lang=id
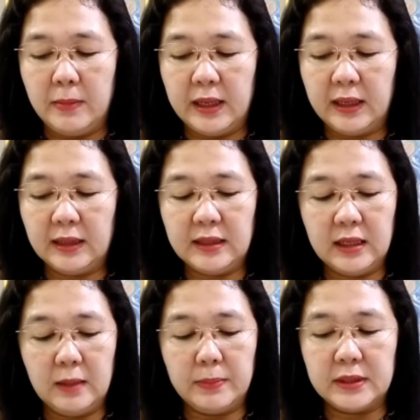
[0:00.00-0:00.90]
Mereka
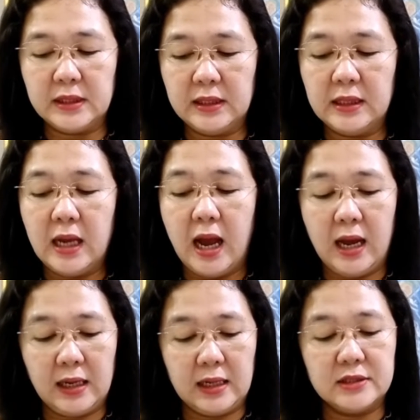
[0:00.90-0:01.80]
tinggal berdiri
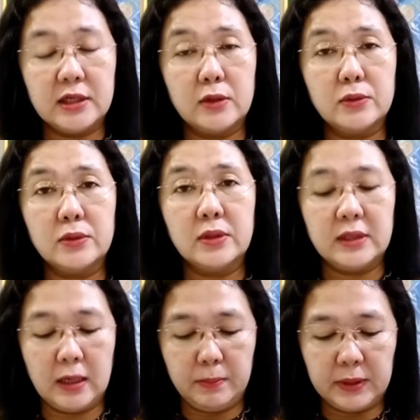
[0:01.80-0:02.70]
agak jauh
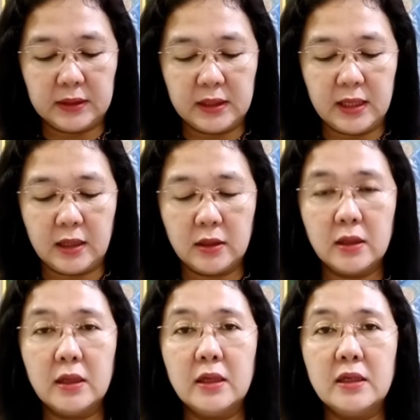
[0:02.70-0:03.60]
dan berteriak,
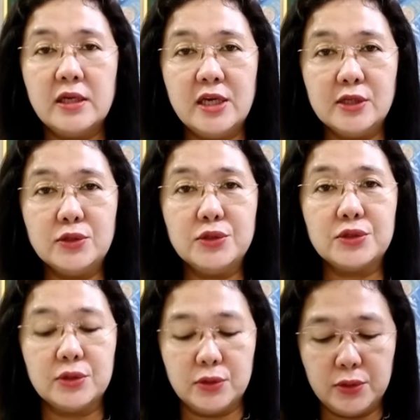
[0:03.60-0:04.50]

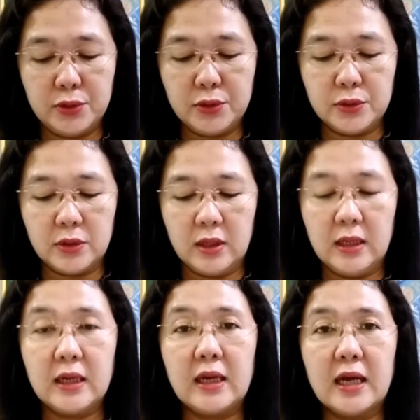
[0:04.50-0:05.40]
Yesus, Guru,
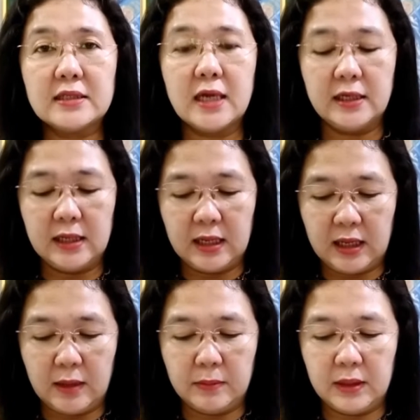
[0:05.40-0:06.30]
kasihanilah
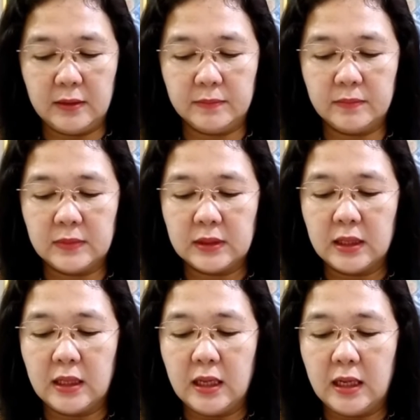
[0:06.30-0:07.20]
kami.
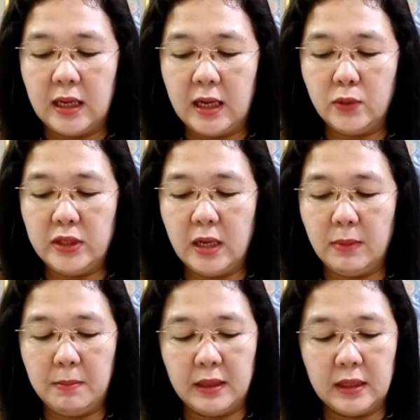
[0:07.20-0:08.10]
Lalu ia
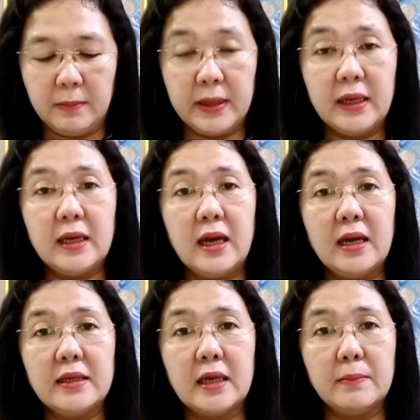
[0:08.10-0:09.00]
memandang
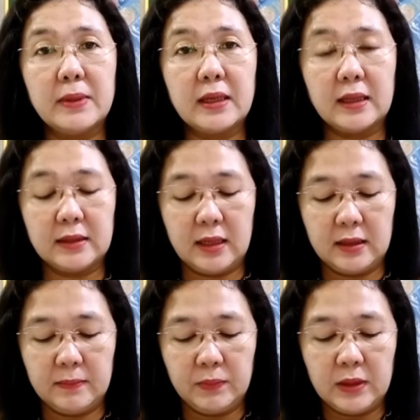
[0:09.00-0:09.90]
mereka dan berkata,
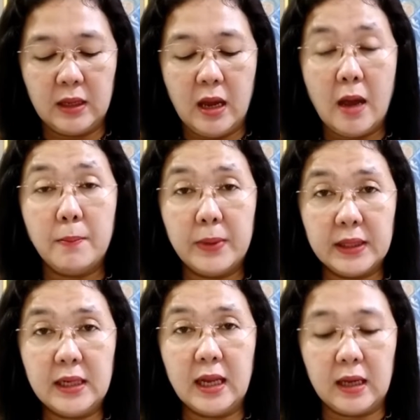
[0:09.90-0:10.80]

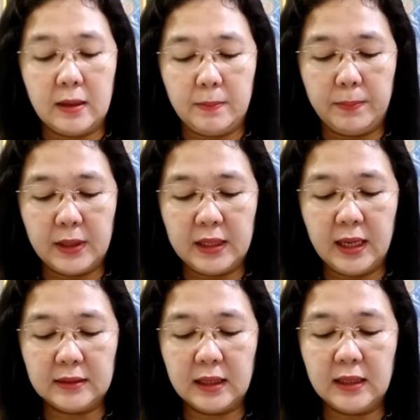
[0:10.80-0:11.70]
Pergilah,
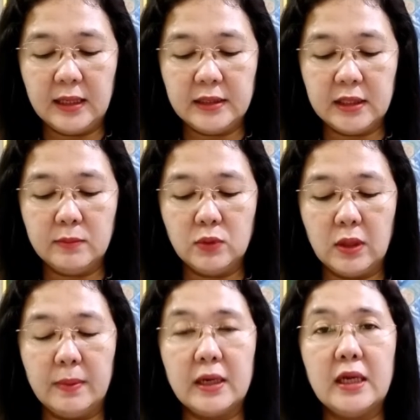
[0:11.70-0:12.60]
perlihatkanlah
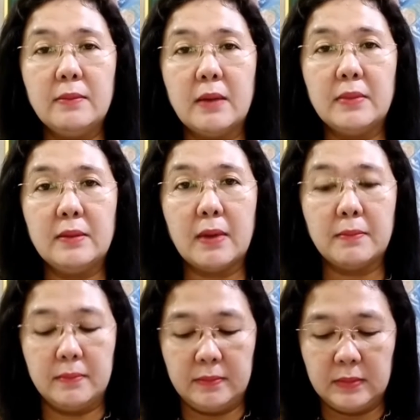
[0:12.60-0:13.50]
dirimu kepada
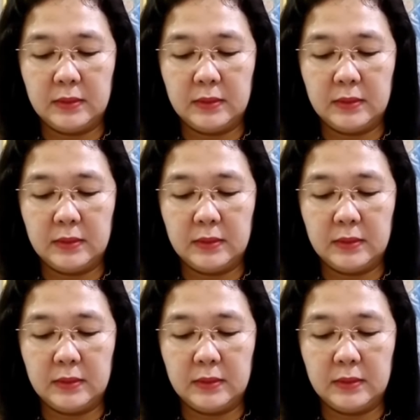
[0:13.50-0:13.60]
imam-imam.